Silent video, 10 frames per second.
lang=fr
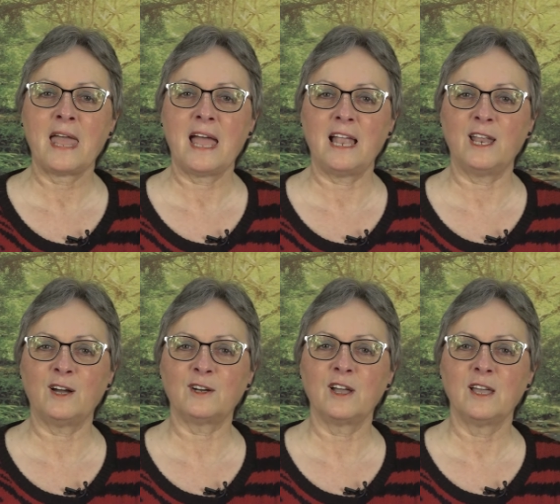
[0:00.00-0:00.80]

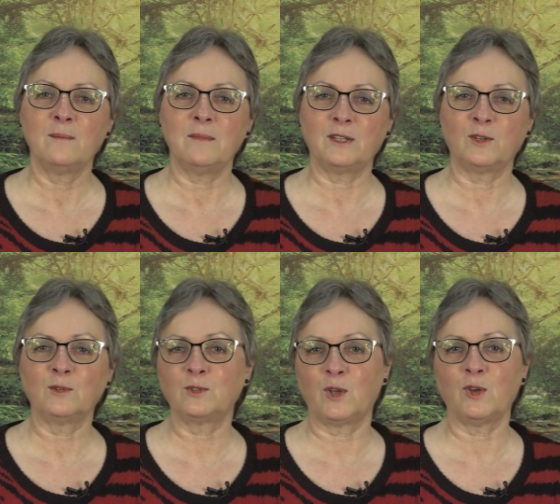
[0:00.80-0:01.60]
Alors,
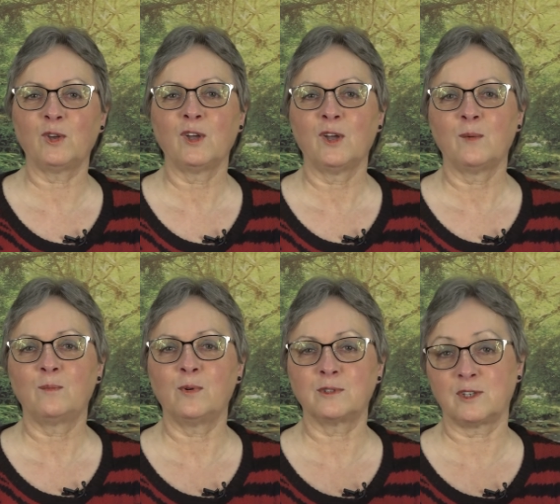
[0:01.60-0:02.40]
mettons que
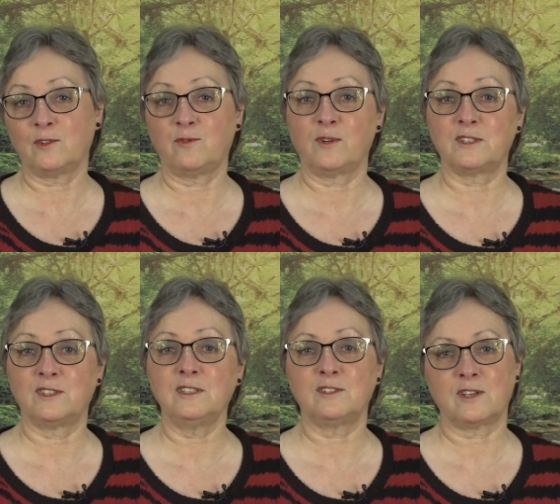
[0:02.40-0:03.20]
pour cette
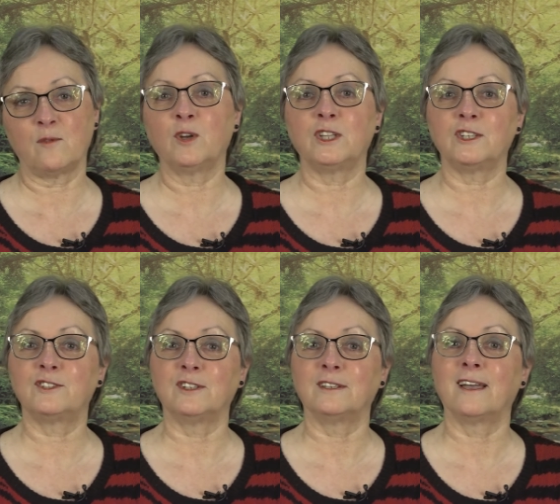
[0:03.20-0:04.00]
fois-ci, ça va être
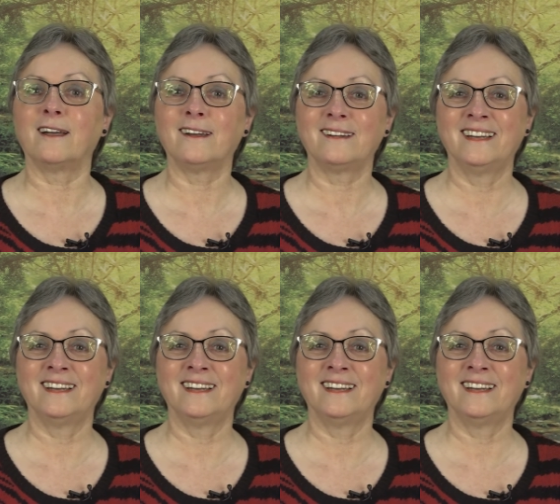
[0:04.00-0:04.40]
assez hein,